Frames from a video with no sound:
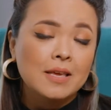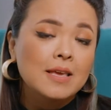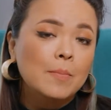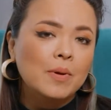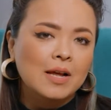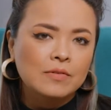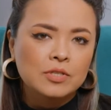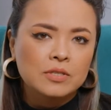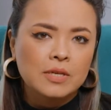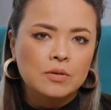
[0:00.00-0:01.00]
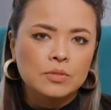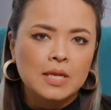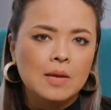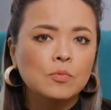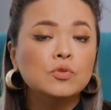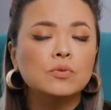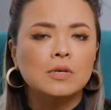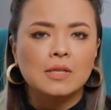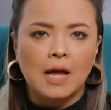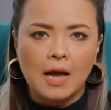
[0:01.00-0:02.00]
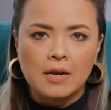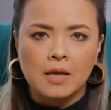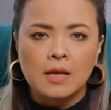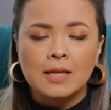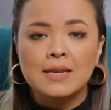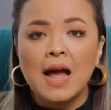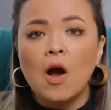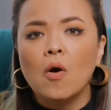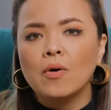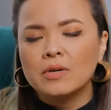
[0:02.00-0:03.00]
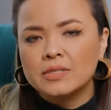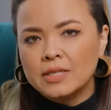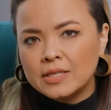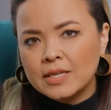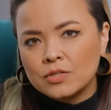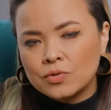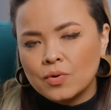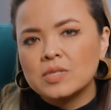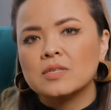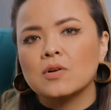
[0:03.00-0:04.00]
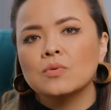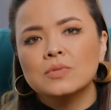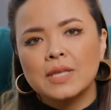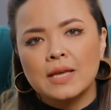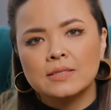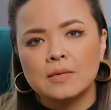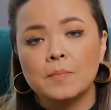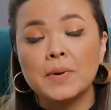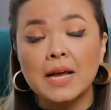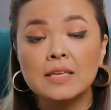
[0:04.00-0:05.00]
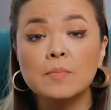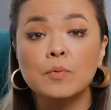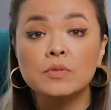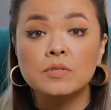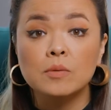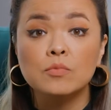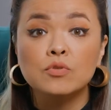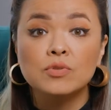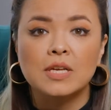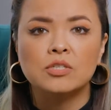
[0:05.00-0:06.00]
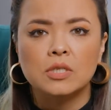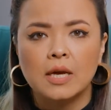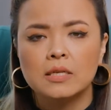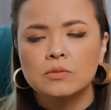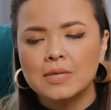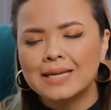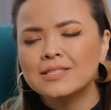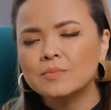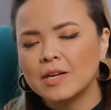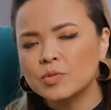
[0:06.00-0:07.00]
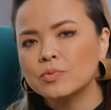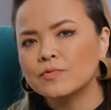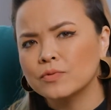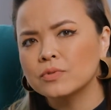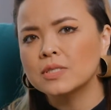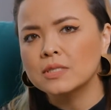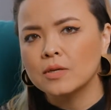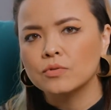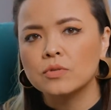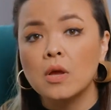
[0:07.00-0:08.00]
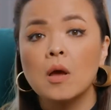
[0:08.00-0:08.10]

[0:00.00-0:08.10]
E a palavra de Deus ela é muito clara na ordem que as coisas acontecem para que possamos nos achegar em lugares mais profundos em Deus.